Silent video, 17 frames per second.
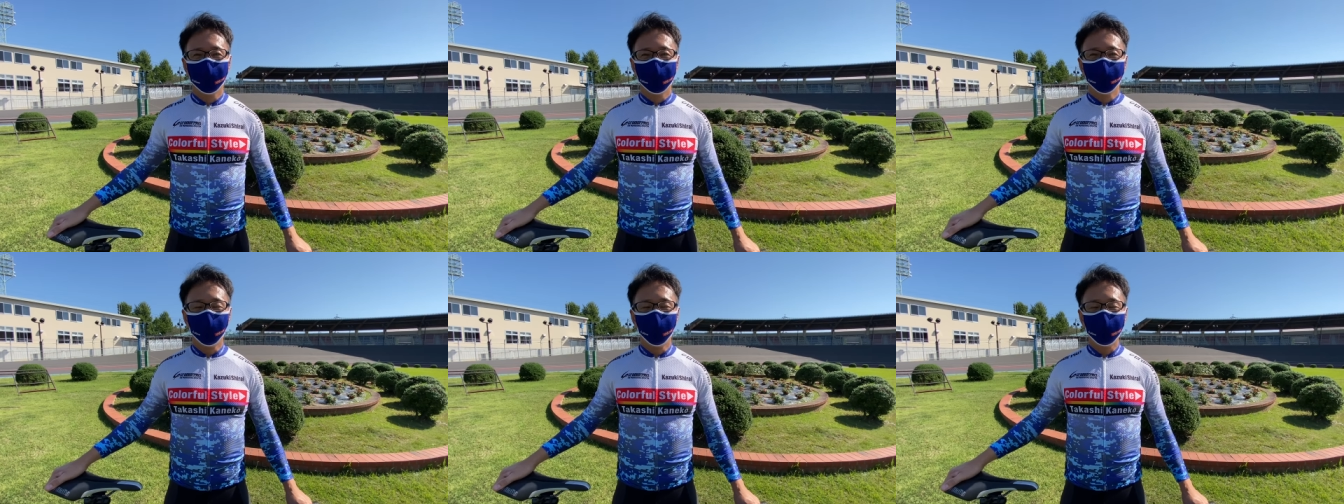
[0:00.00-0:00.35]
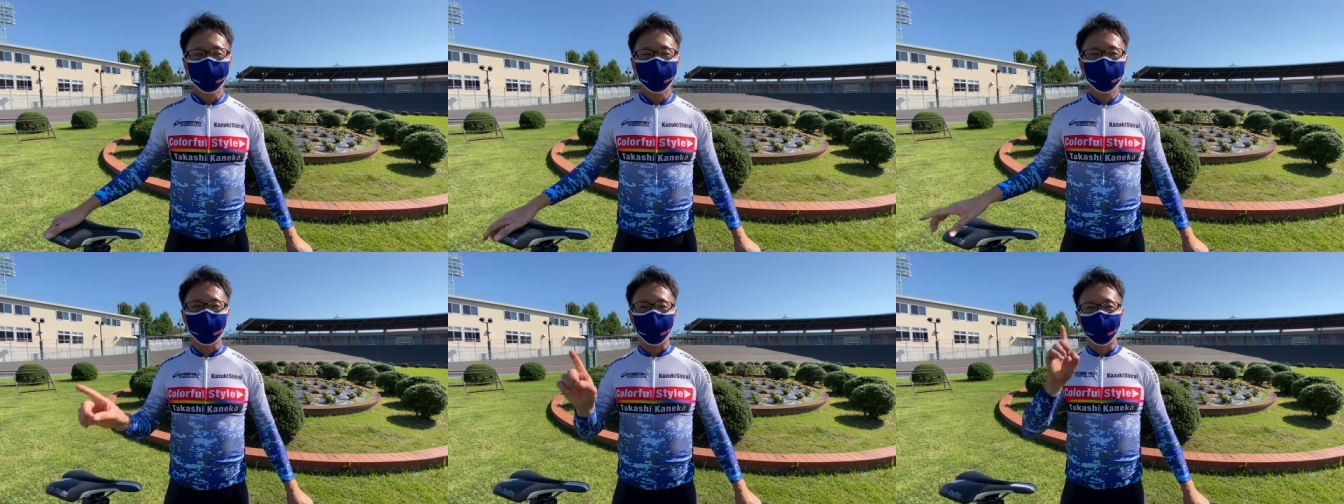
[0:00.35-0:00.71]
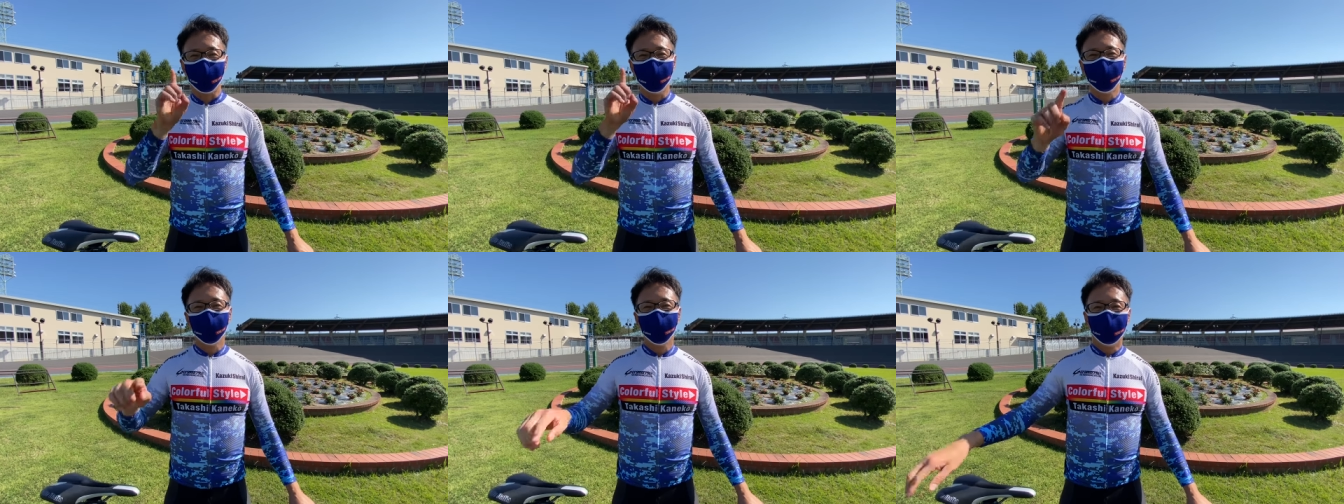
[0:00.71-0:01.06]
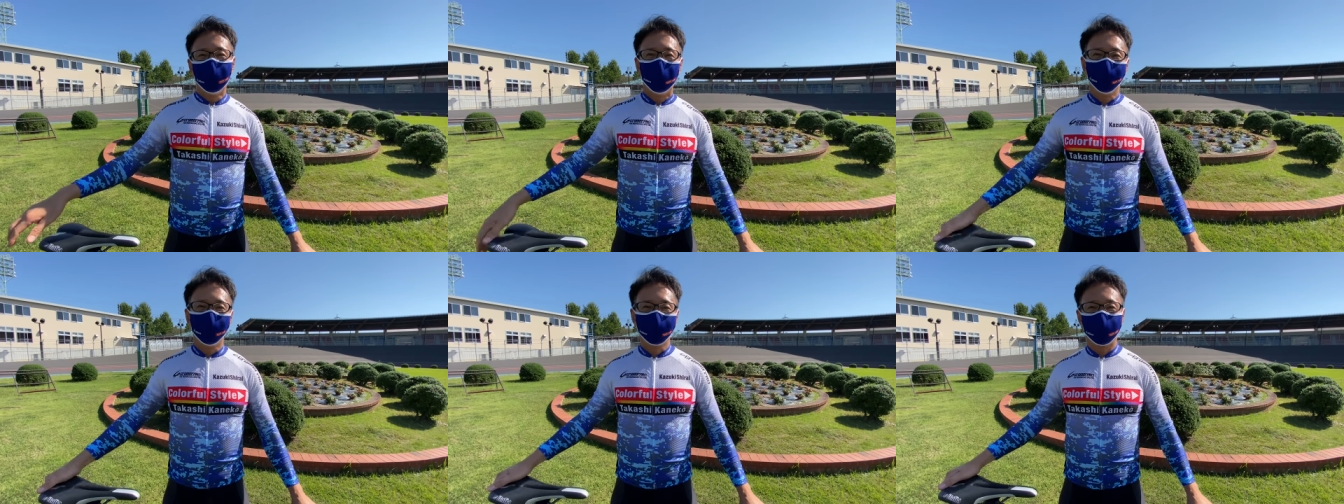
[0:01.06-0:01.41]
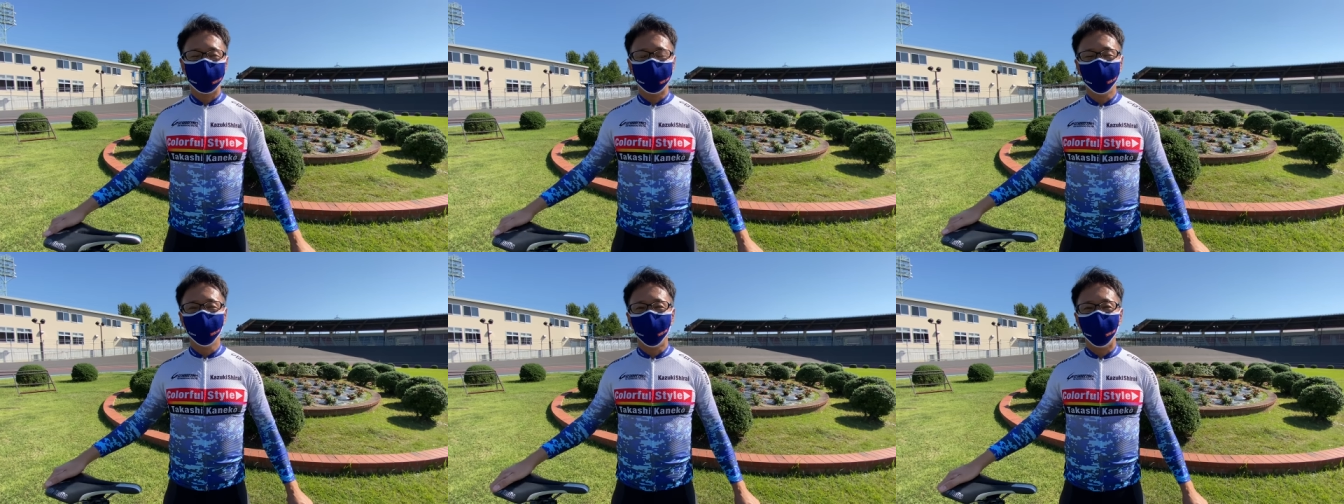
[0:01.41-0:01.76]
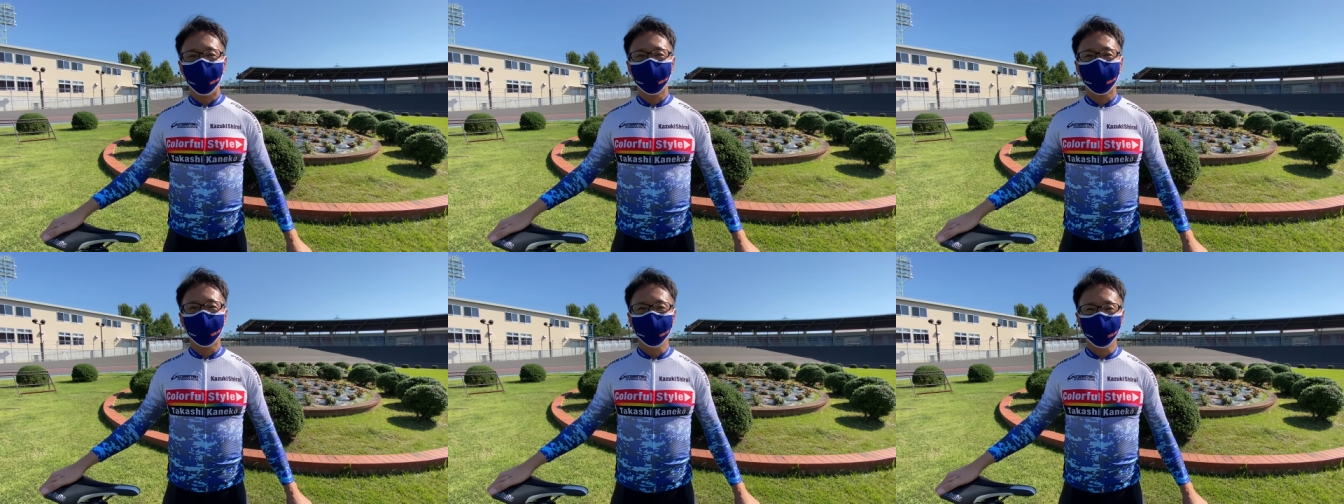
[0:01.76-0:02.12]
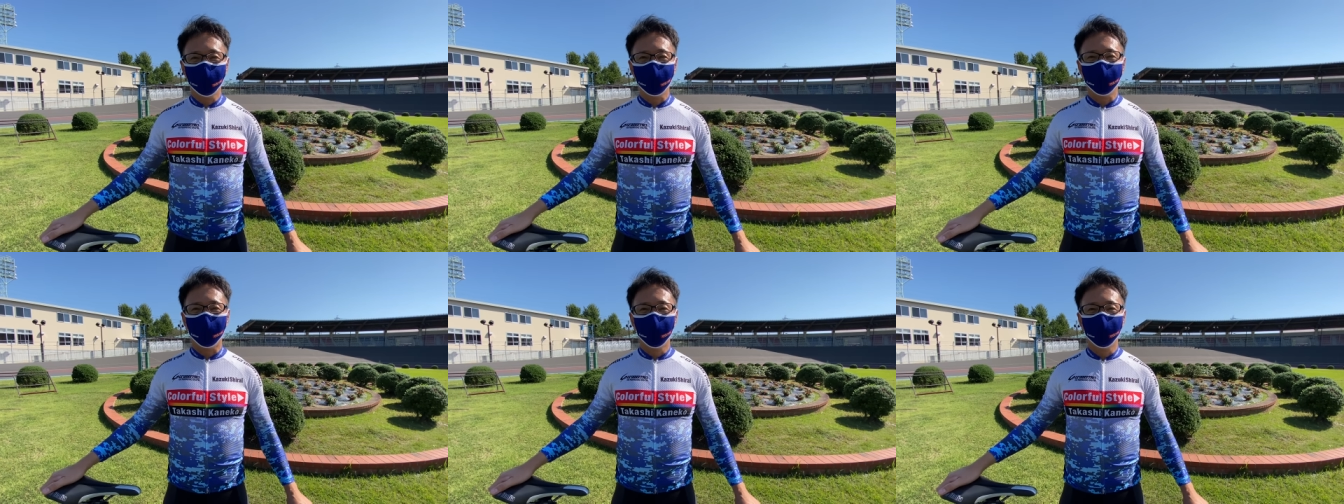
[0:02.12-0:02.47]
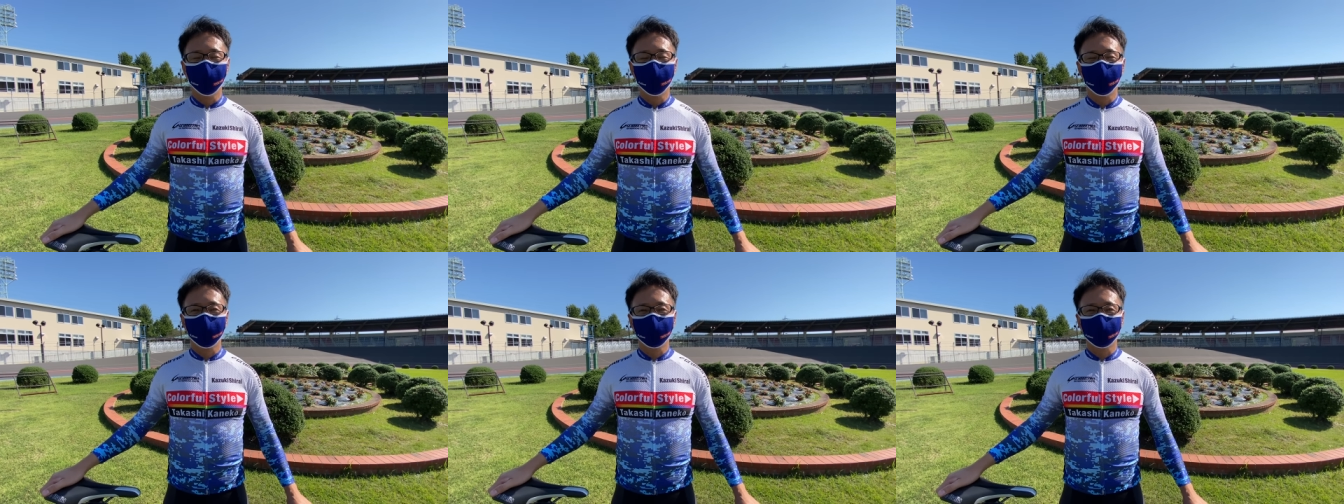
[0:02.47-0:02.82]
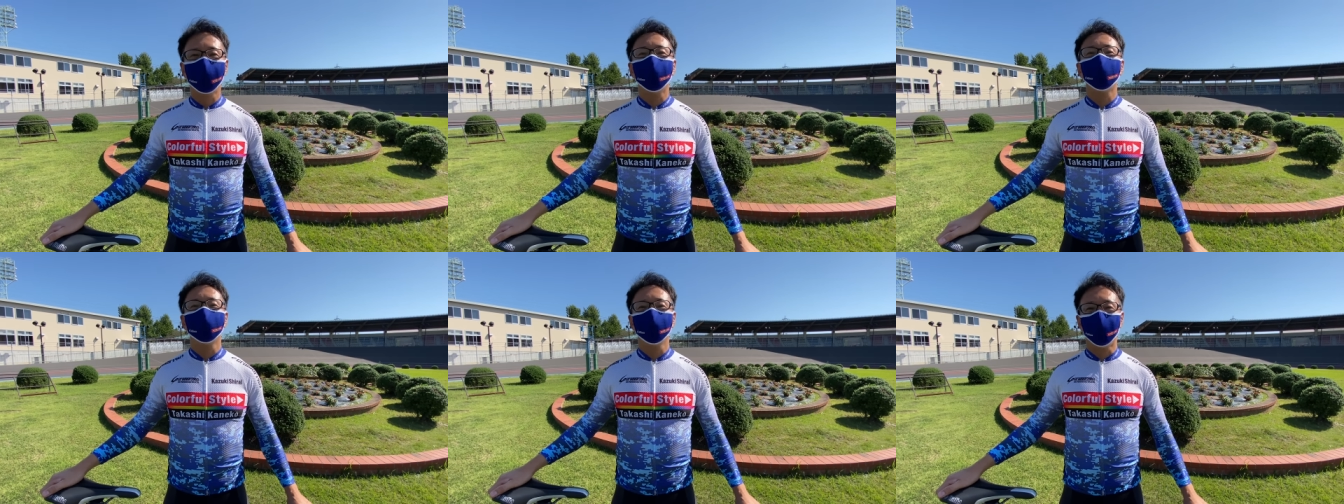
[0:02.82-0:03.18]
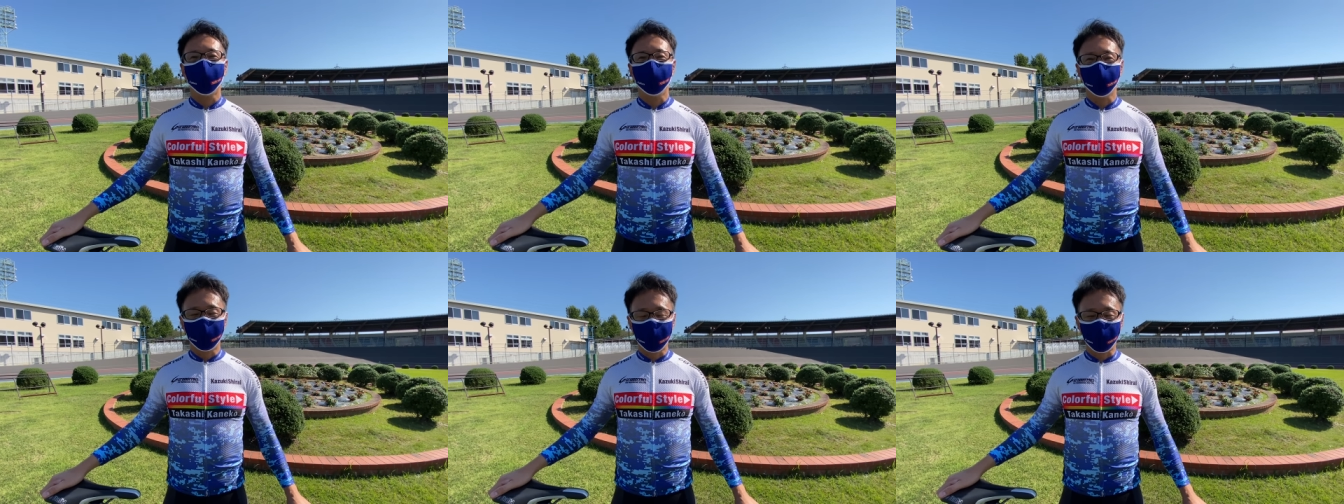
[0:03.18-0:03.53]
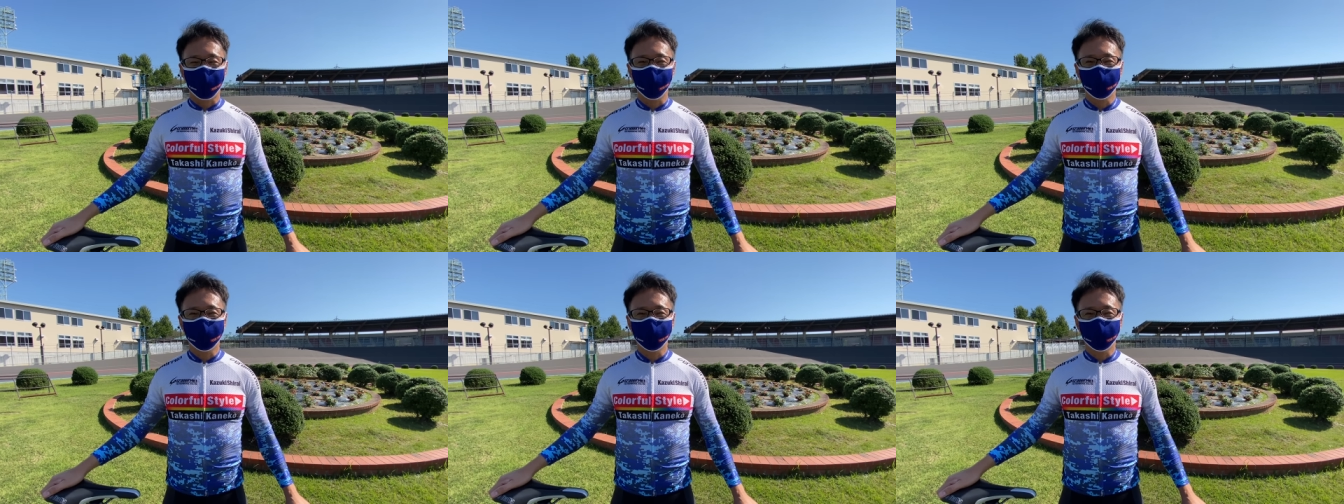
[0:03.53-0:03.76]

もういちだいあの白赤の エル サイズがあるので、